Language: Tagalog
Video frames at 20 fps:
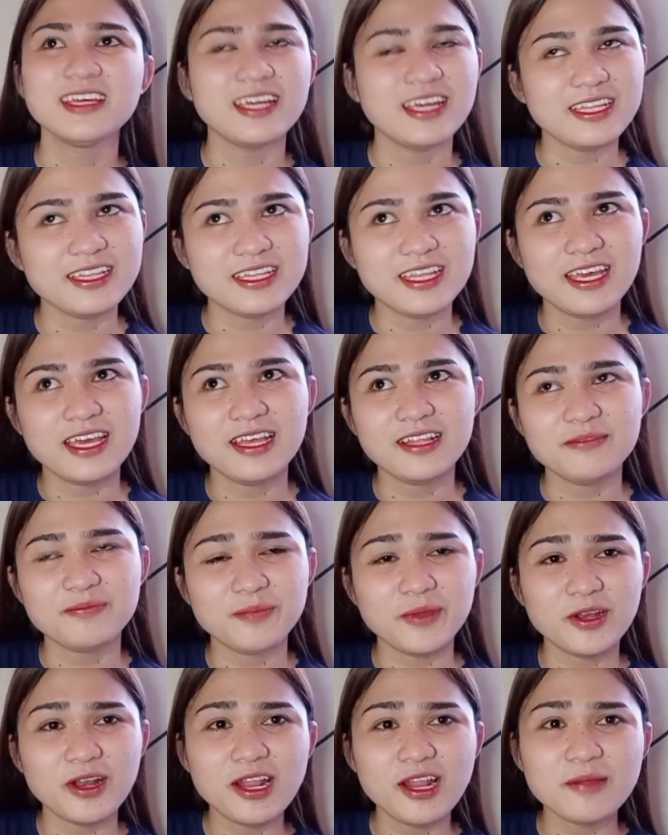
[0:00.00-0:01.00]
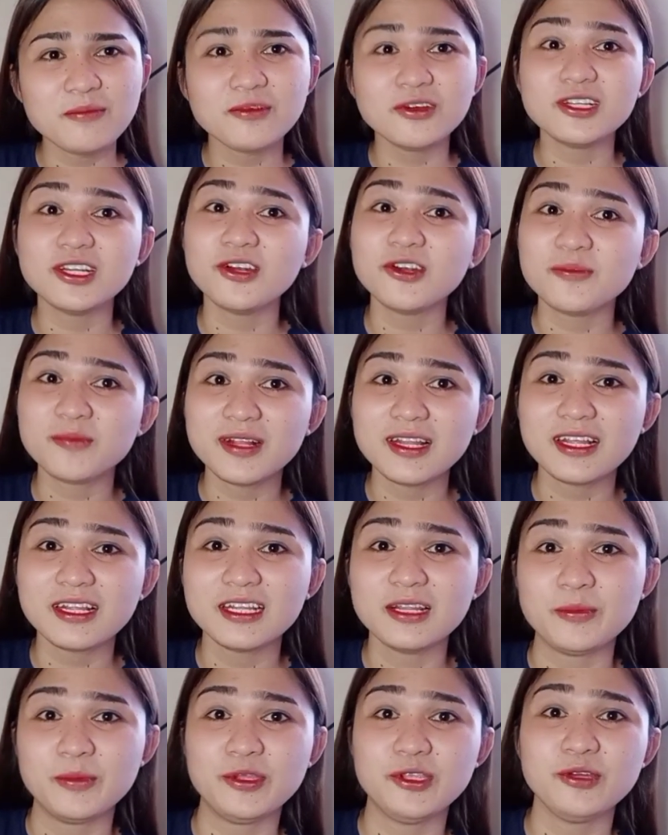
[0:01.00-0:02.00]
And then, pero alam ko normal lang
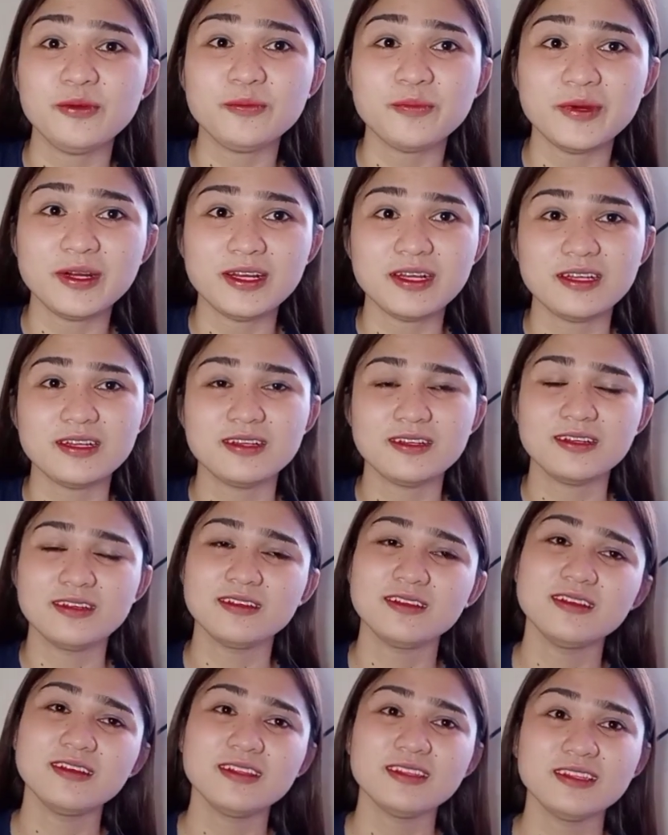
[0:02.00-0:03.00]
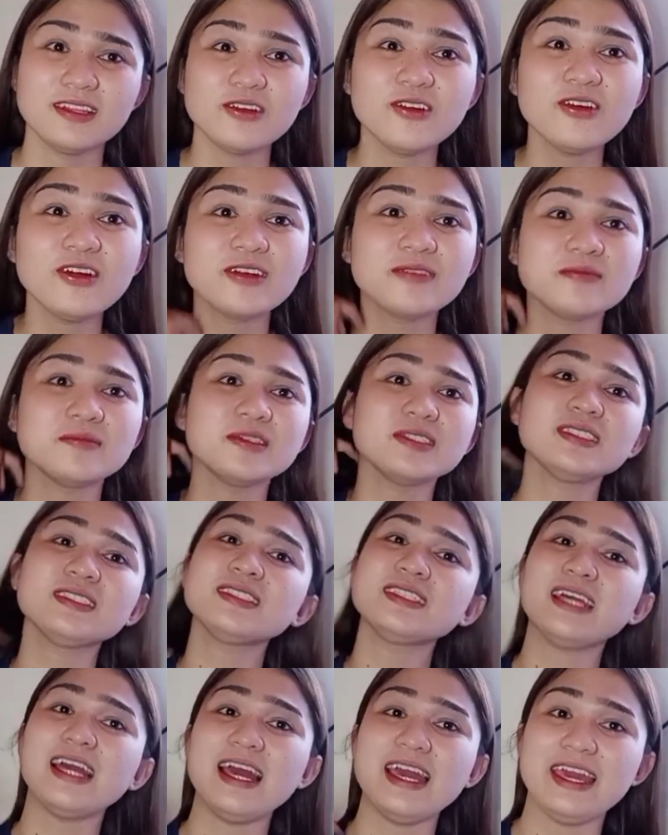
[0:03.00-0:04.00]
naman yung pag nag hormone
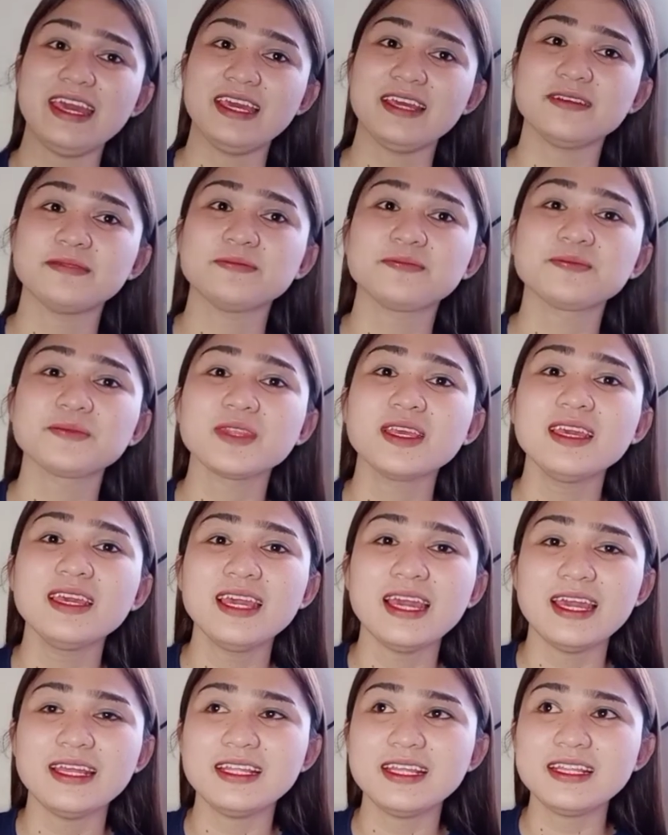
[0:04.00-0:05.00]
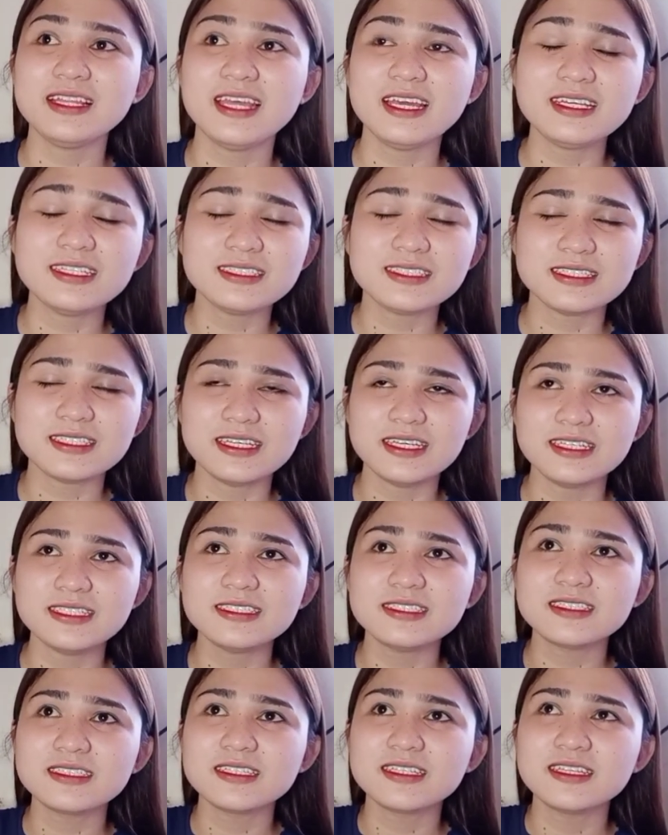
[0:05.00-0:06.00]
sky. And then next
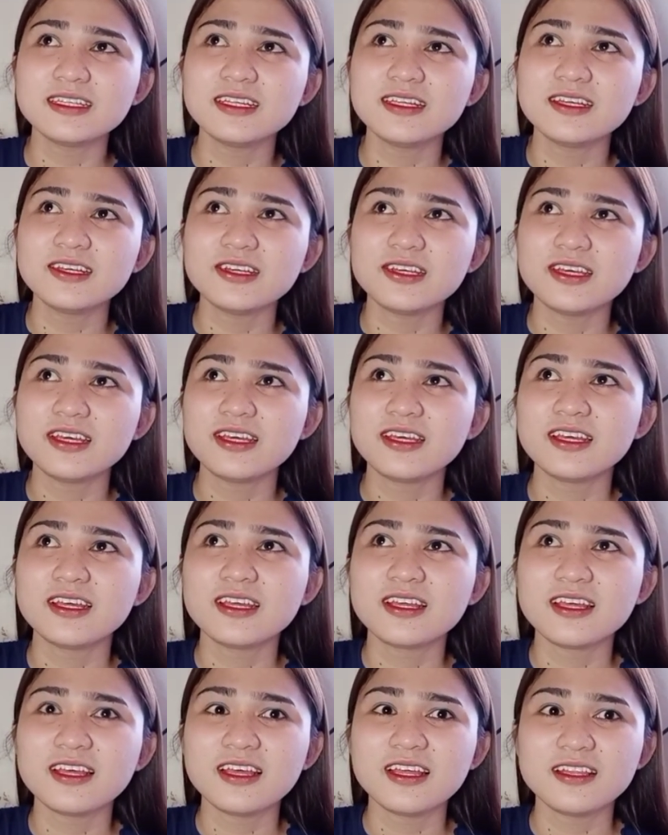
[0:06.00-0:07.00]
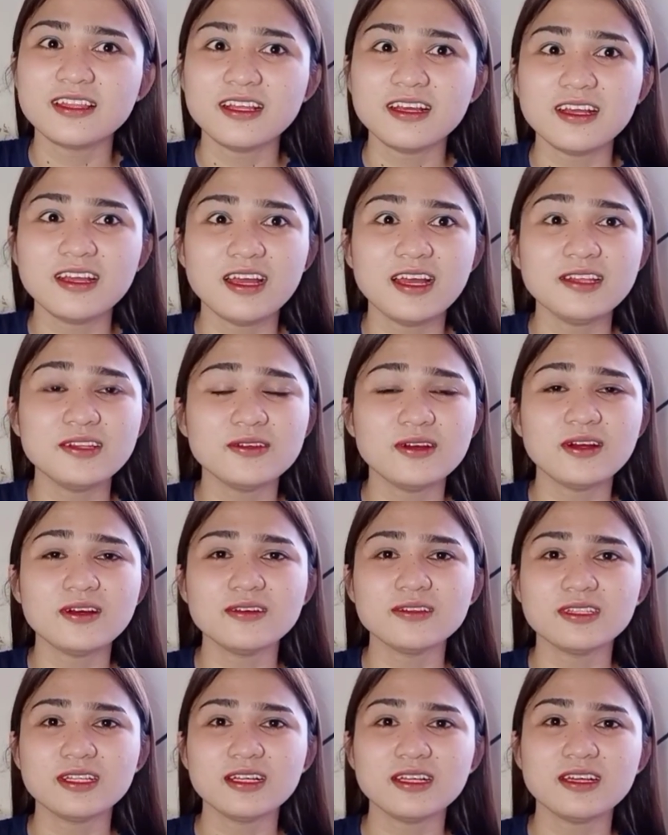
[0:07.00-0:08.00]
is, nagkaano ako,
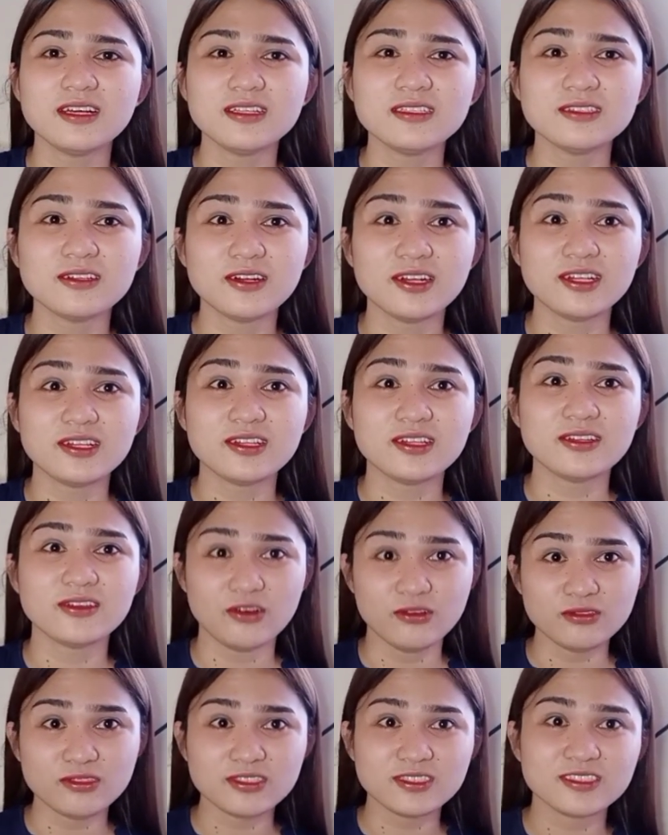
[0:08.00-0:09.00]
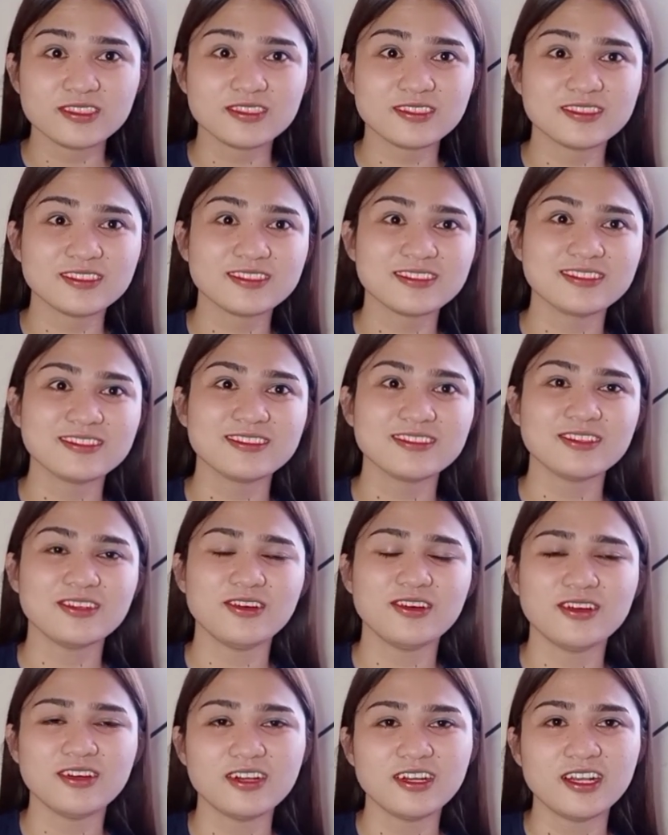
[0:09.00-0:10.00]
nagka-sore throat.
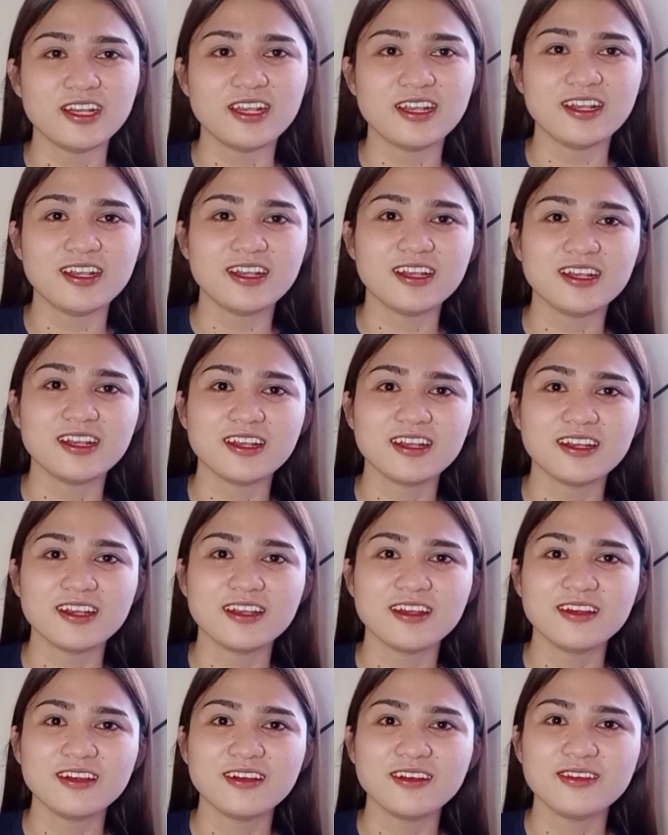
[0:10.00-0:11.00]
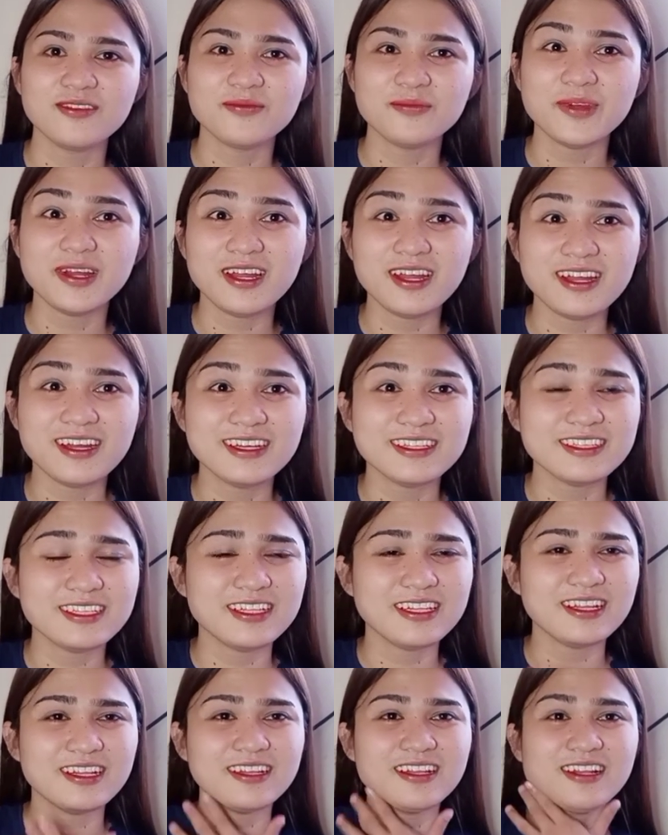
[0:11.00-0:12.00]
Or,
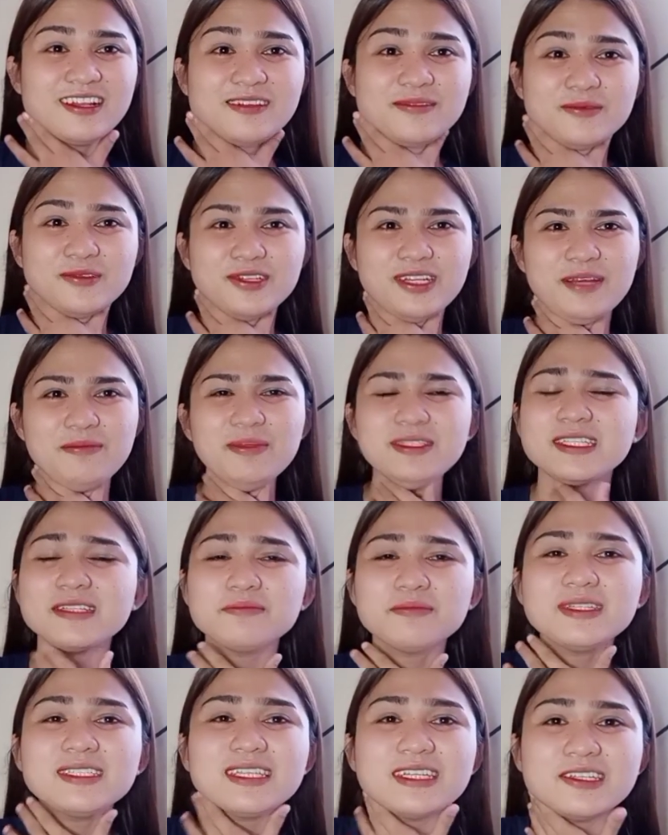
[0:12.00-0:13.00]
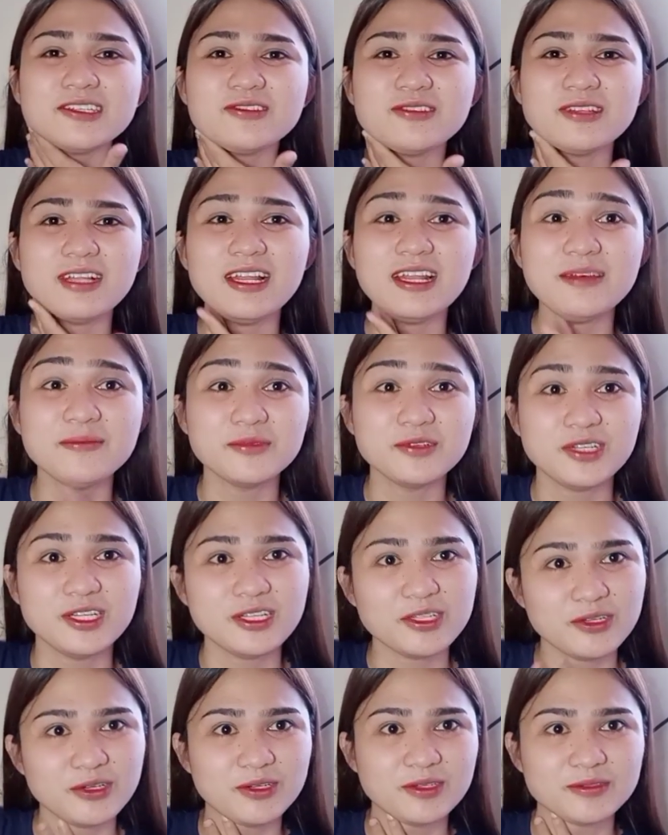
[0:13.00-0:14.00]
pangangatin ng lalamunan. Basta't masakit yung
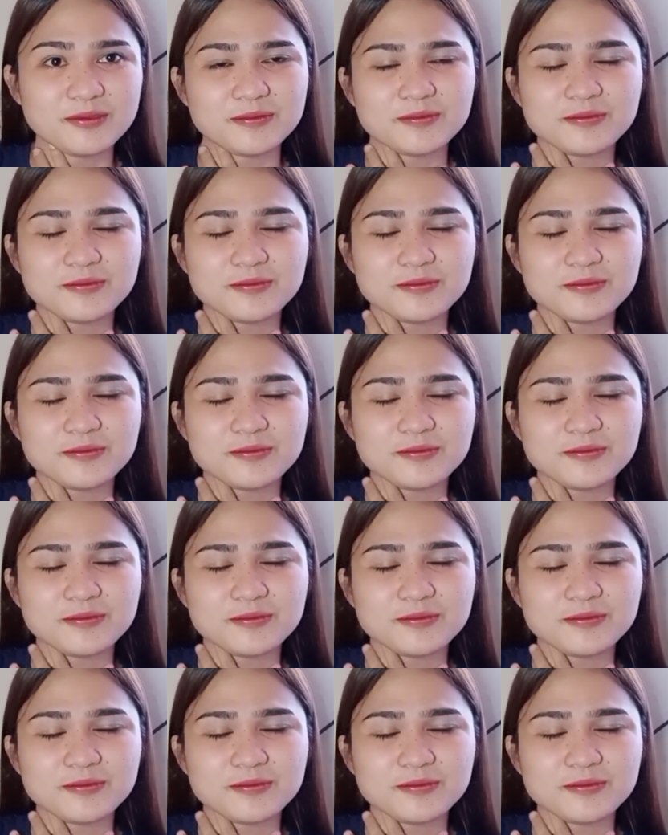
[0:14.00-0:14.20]
lalamunan ko.